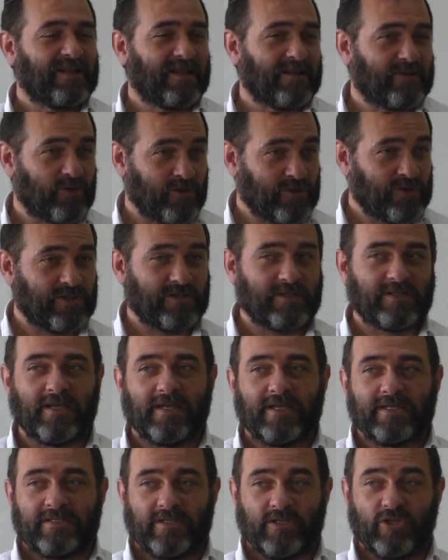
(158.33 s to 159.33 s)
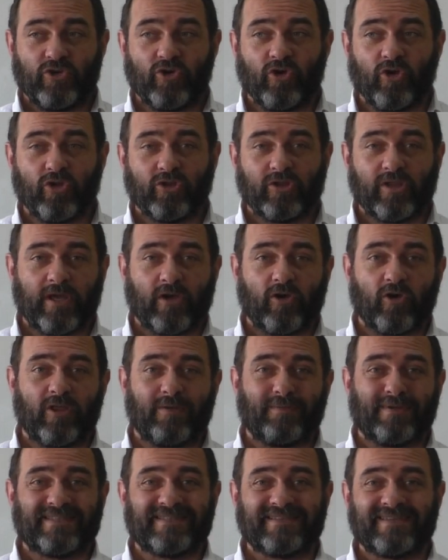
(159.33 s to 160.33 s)
Entonces, si yo tengo
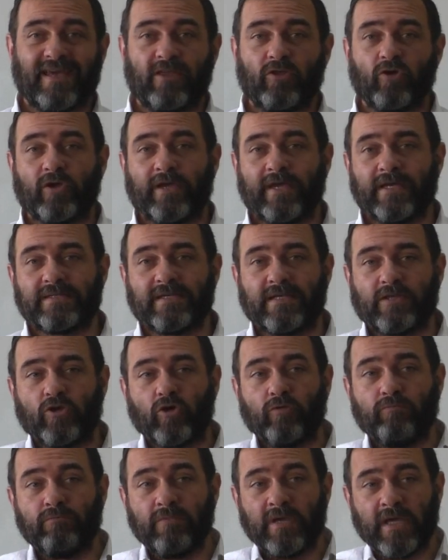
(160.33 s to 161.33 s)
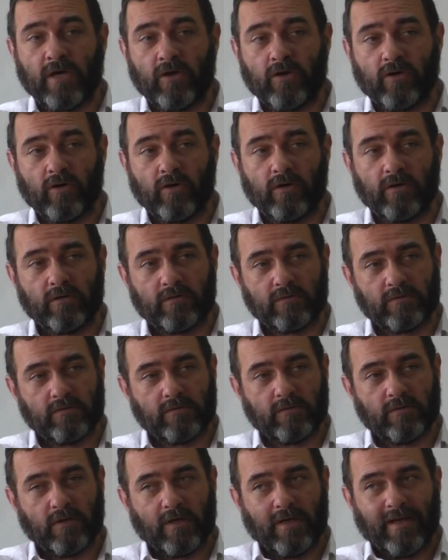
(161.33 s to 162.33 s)
demasiado Geset conmigo,
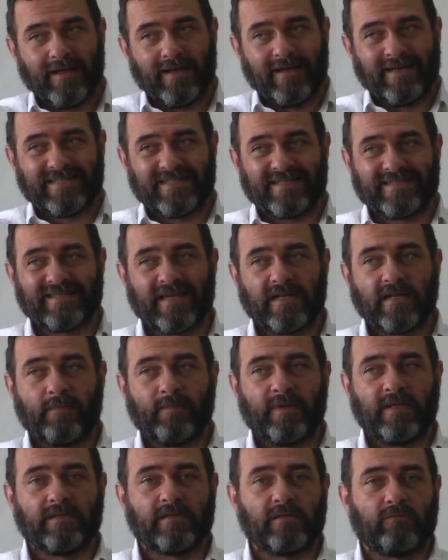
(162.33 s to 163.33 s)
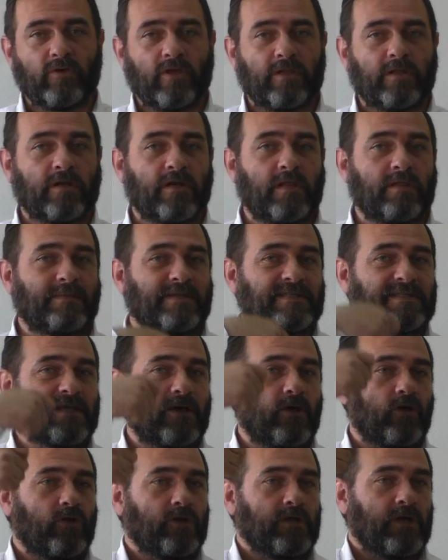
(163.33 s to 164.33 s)
necesariamente voy a tener
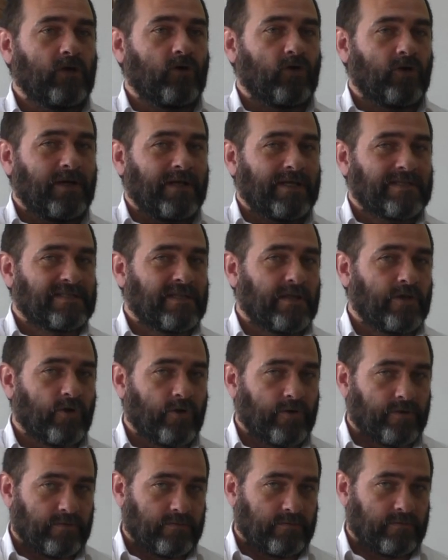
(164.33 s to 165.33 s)
demasiado Din con el exterior.